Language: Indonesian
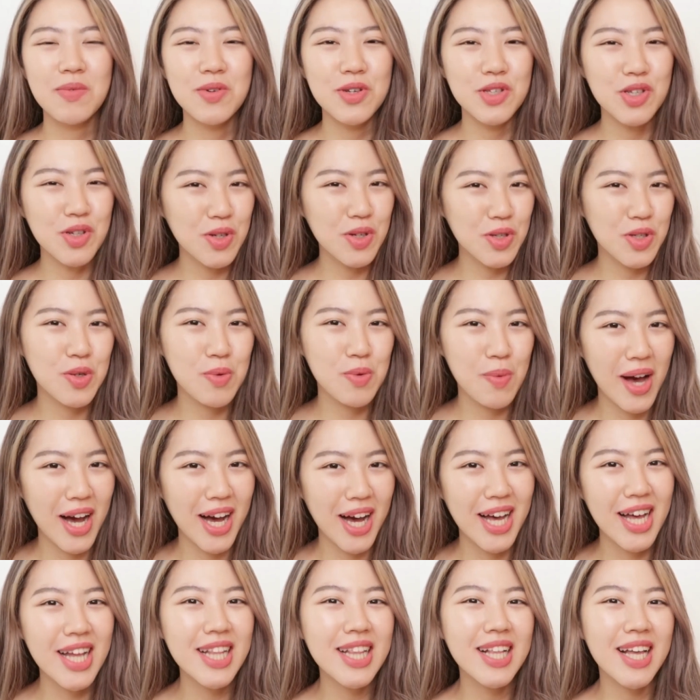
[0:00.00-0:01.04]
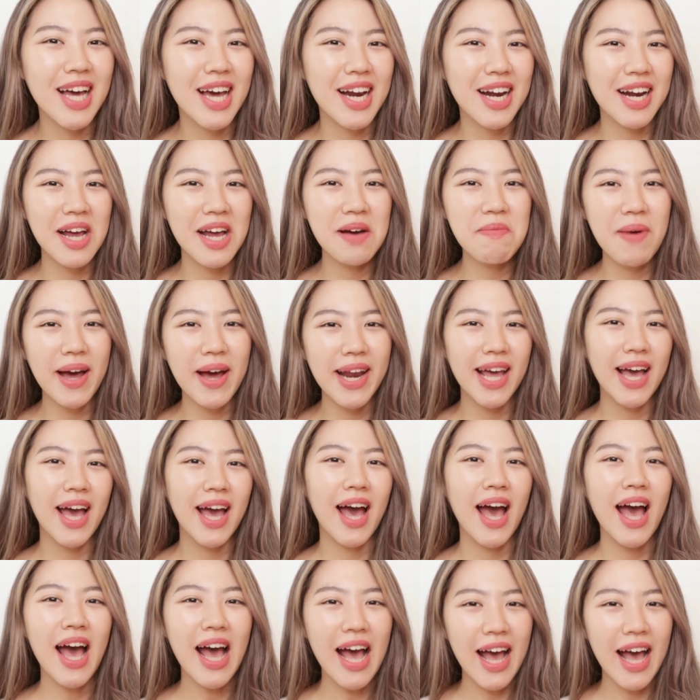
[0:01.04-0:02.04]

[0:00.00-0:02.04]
Lucu-lucu banget karena pada